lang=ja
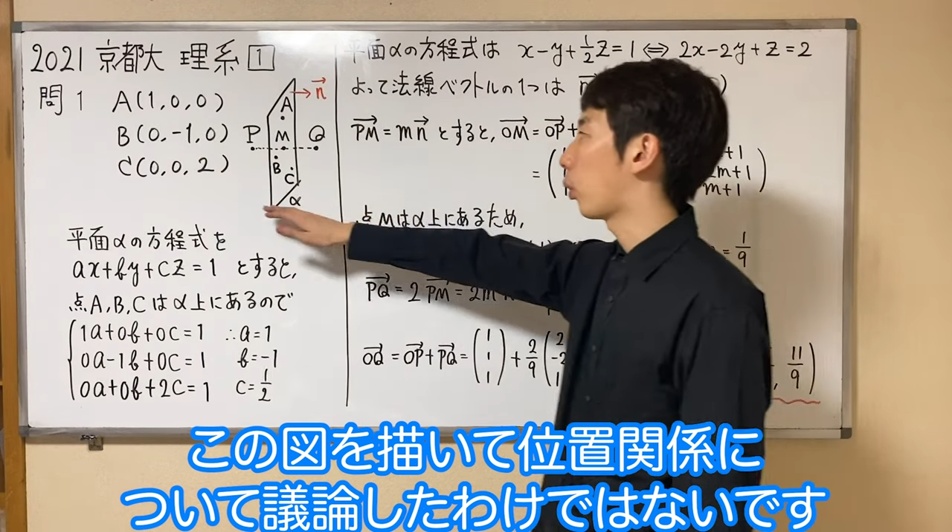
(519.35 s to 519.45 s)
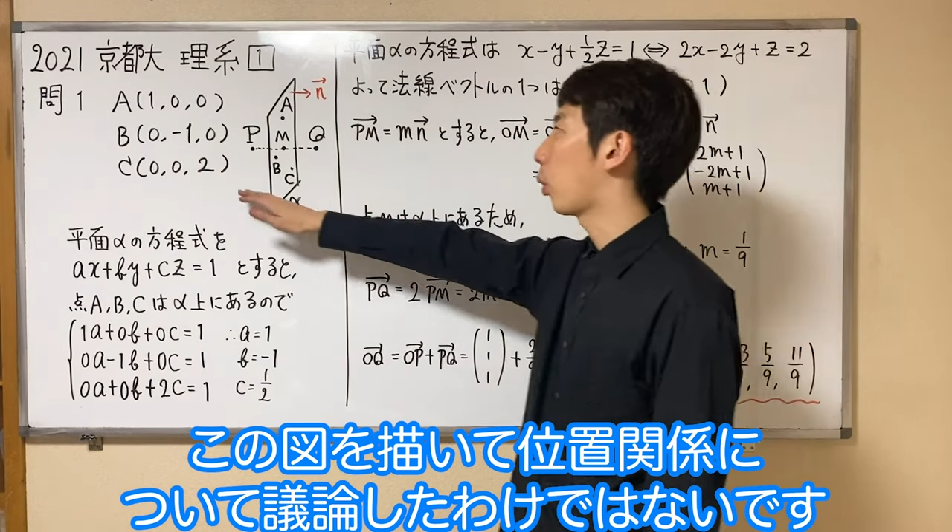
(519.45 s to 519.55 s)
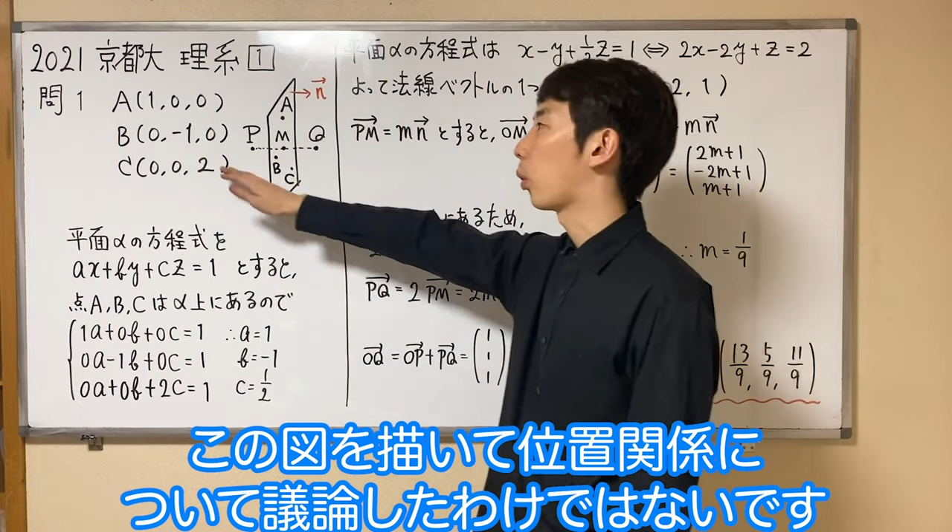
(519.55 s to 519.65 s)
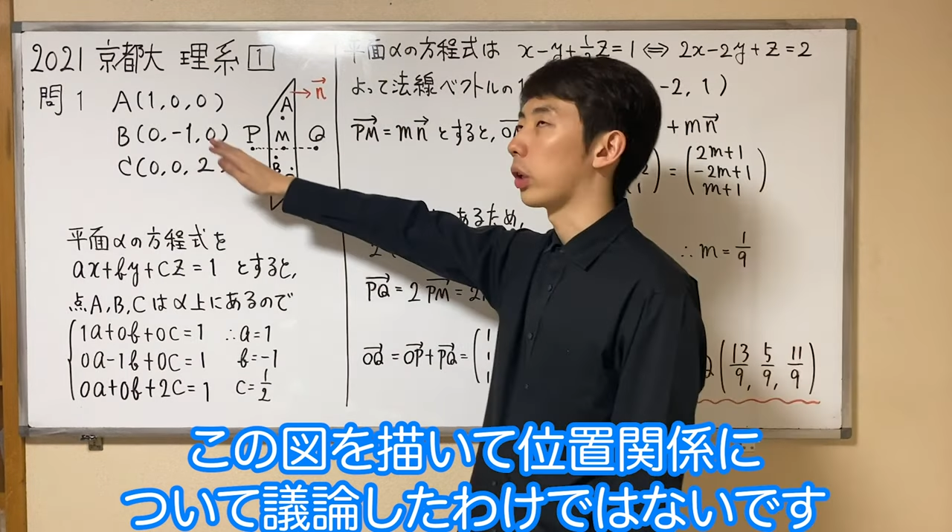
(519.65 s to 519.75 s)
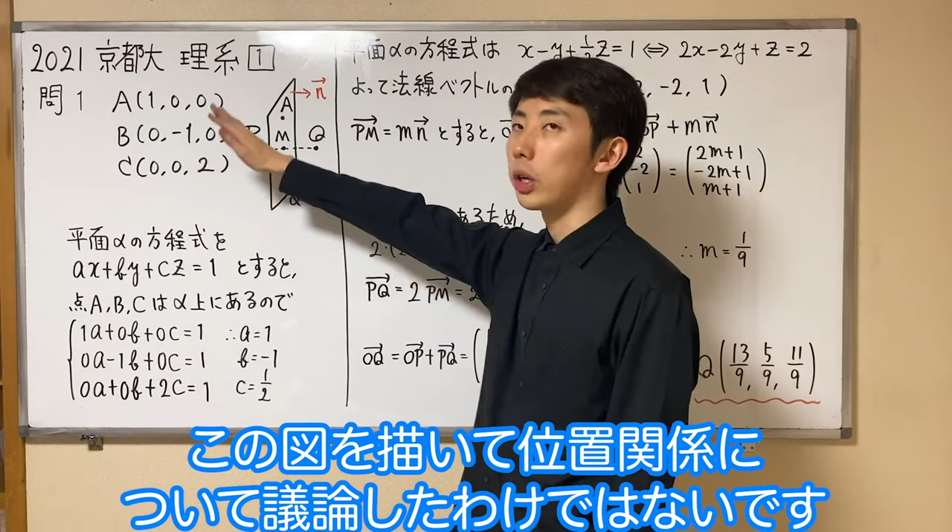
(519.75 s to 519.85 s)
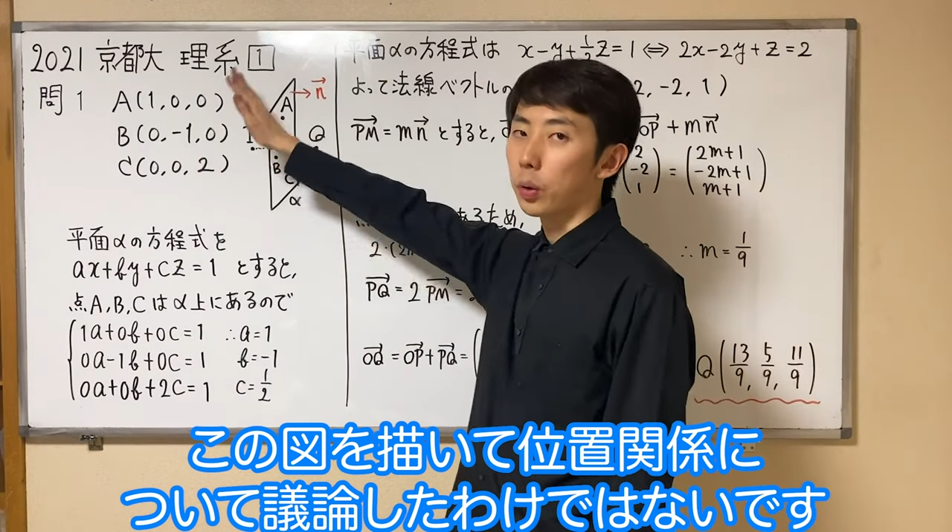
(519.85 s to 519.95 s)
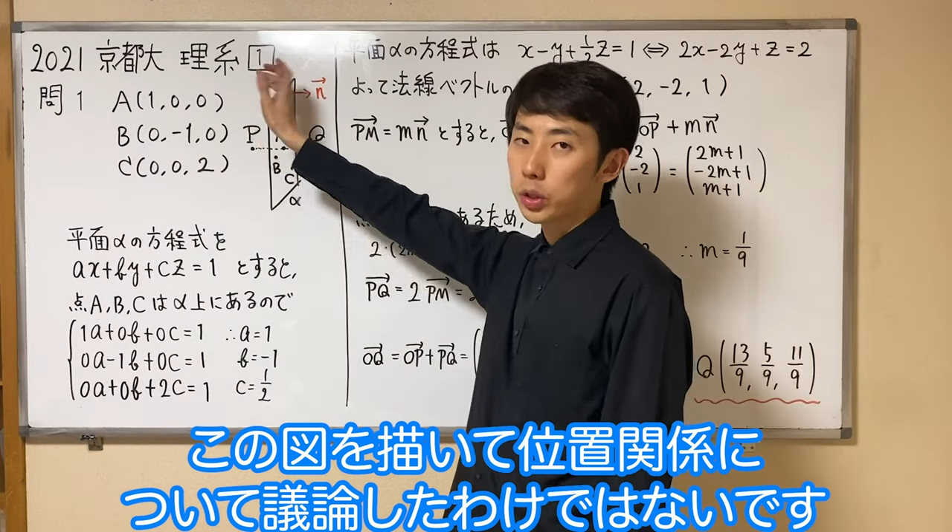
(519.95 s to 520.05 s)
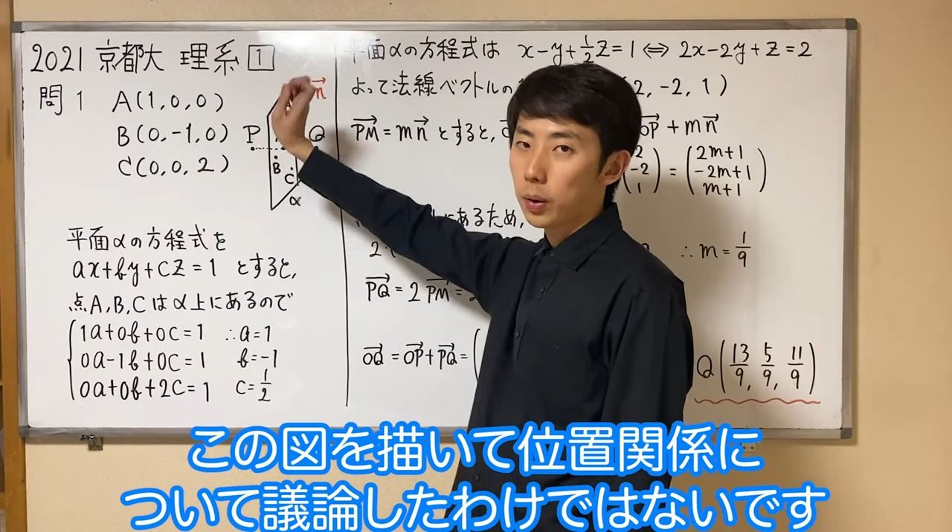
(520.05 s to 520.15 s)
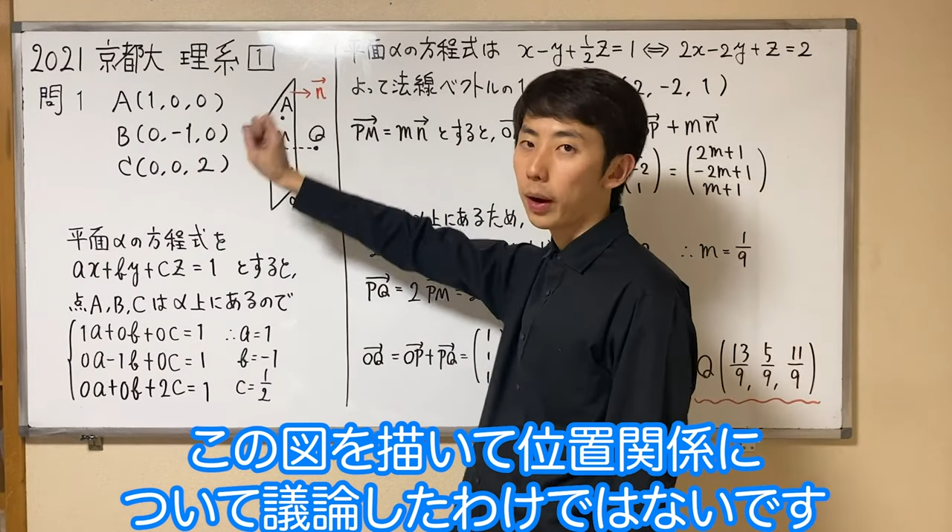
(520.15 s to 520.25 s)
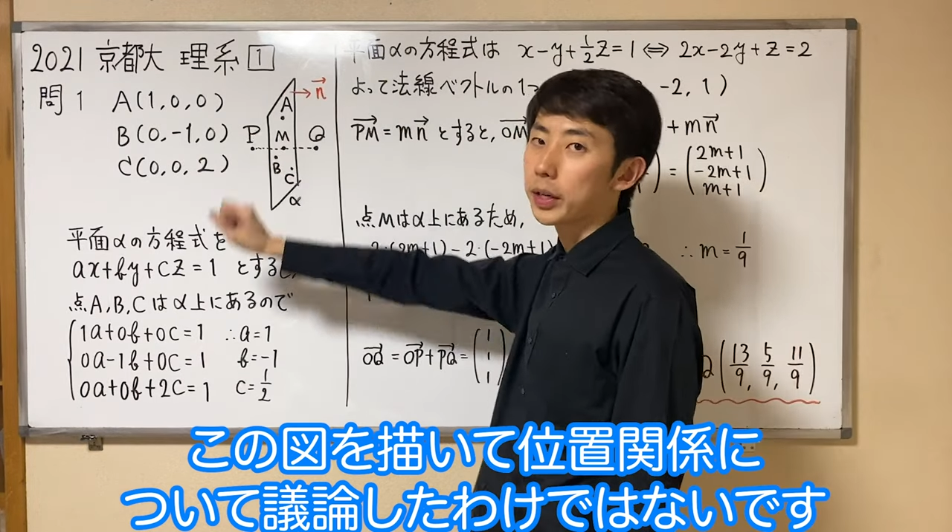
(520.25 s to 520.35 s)
のこうのって議論
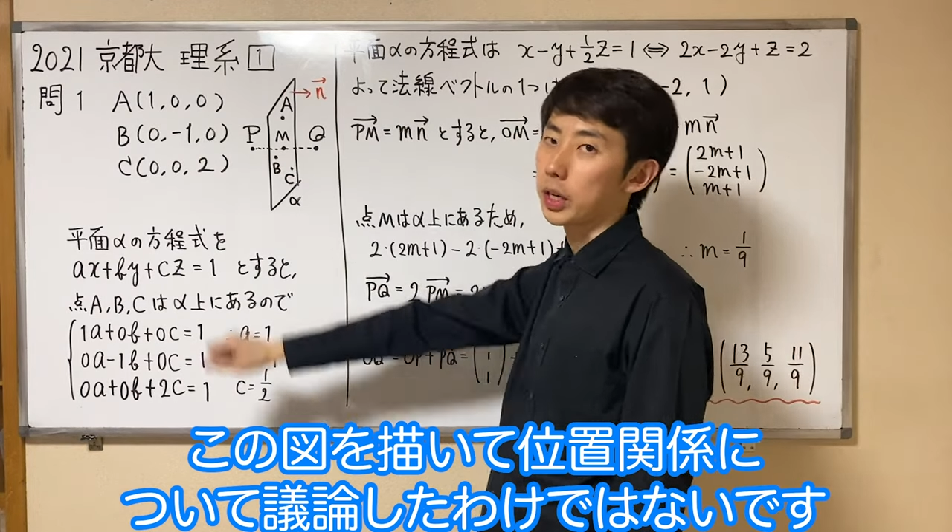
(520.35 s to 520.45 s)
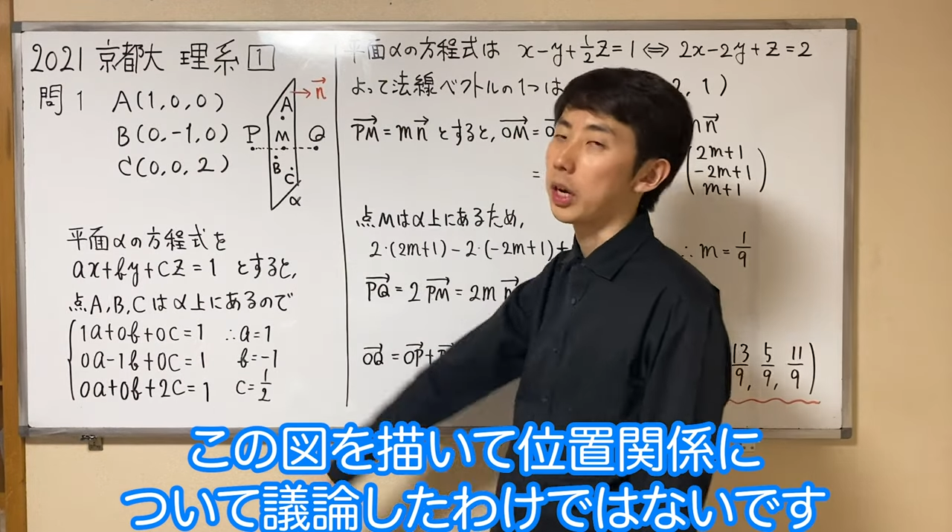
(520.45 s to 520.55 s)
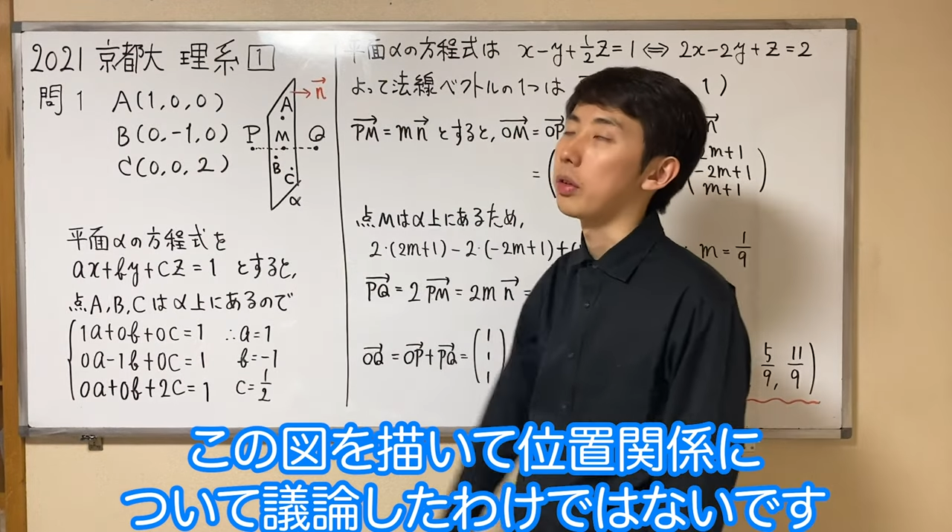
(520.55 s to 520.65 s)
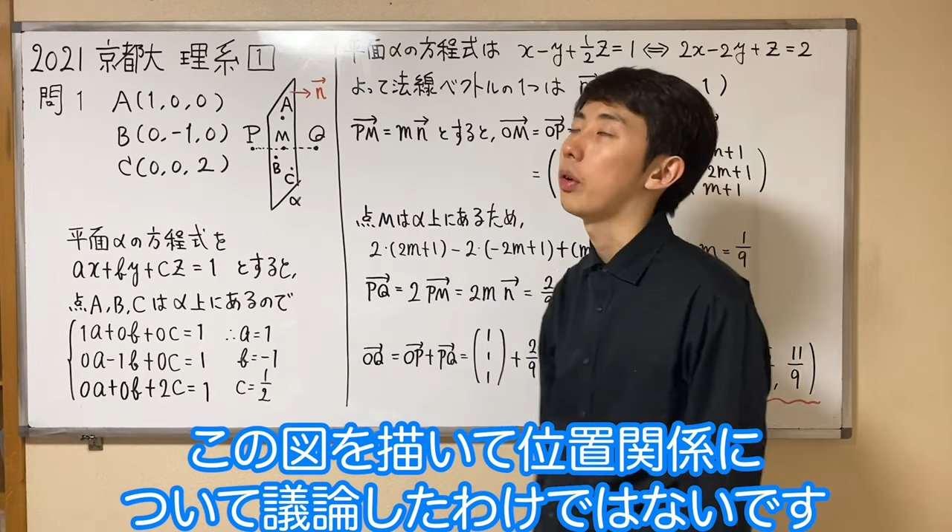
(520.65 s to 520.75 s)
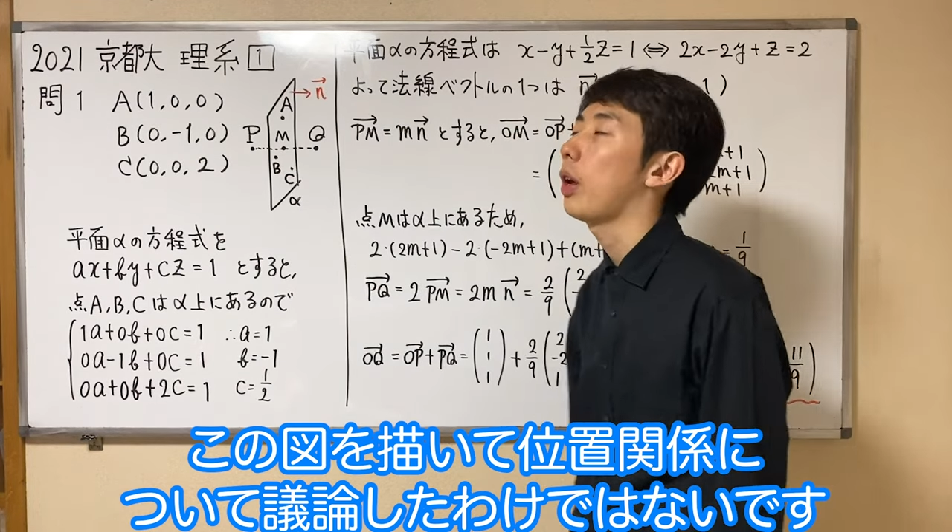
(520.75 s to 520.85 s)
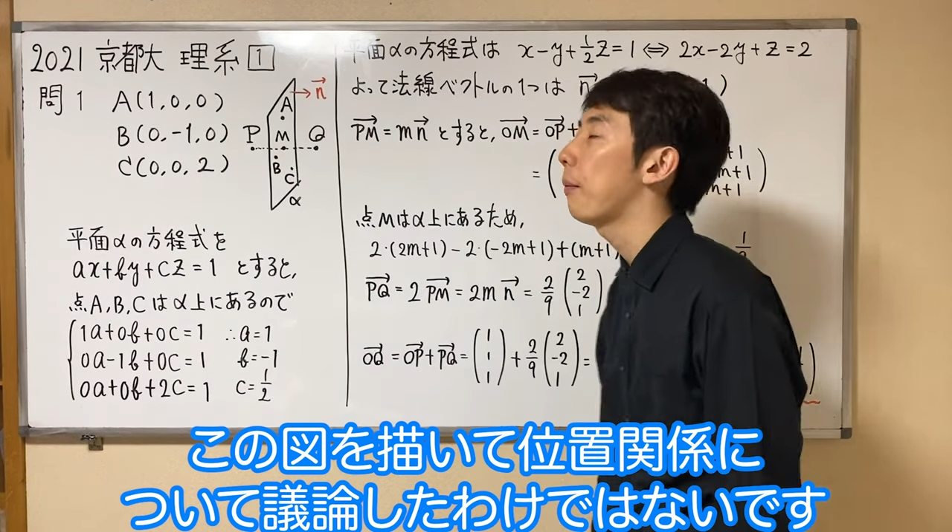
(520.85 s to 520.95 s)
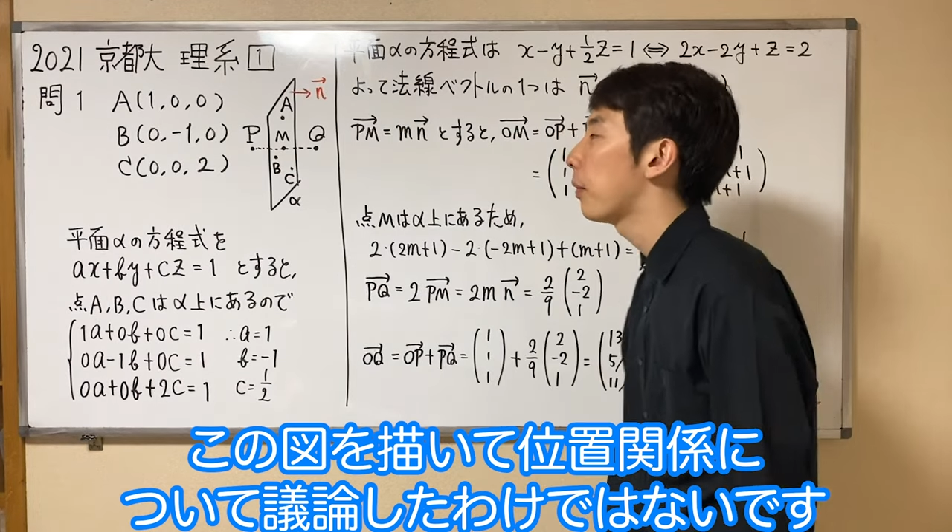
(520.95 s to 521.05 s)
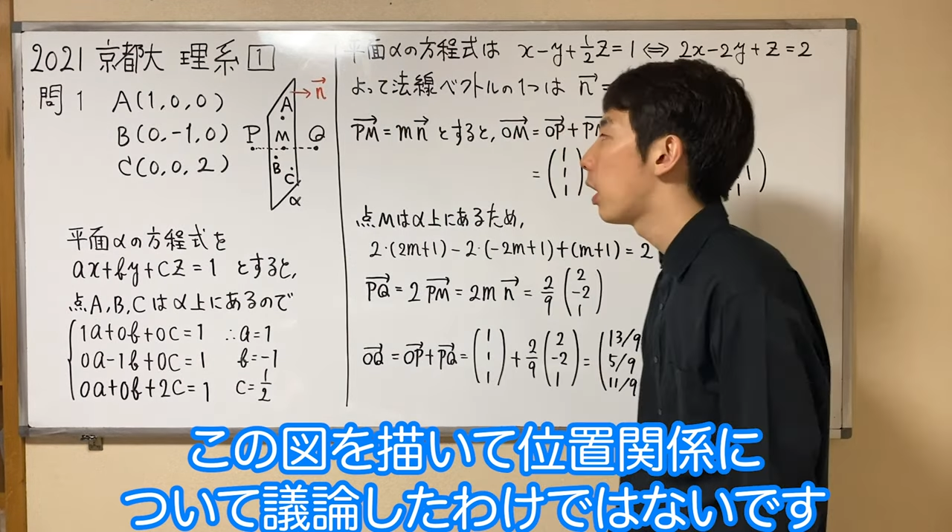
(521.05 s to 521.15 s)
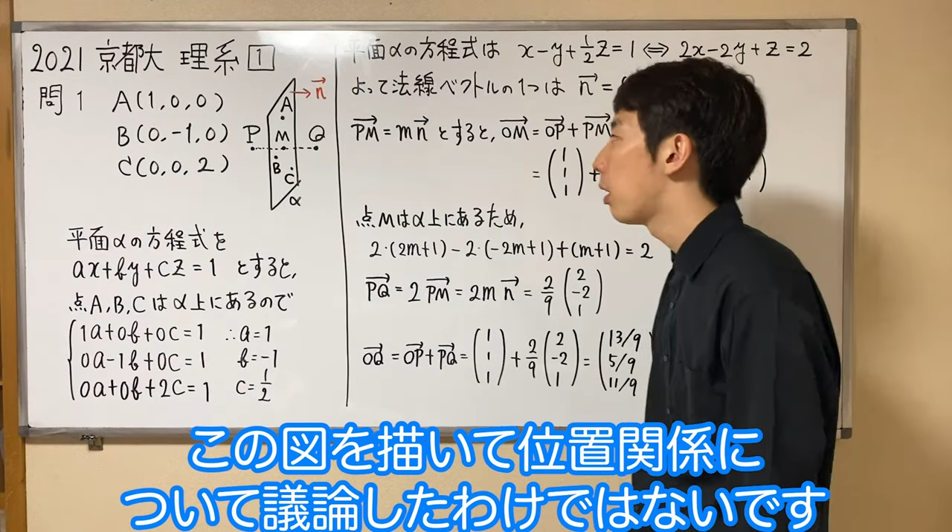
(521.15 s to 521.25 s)
したわけじゃないですよね。